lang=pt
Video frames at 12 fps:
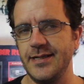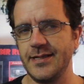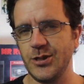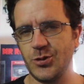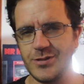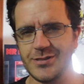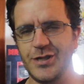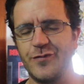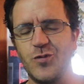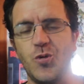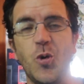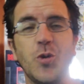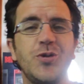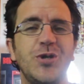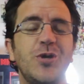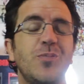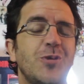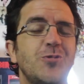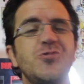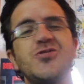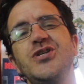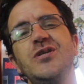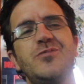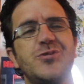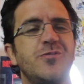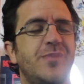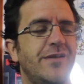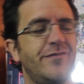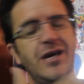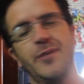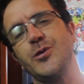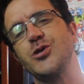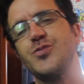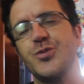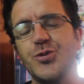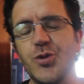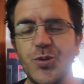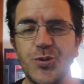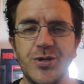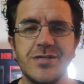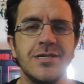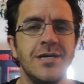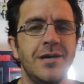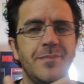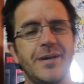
Ele tentou escrever um roteiro para os Simpsons para enviar para os produtores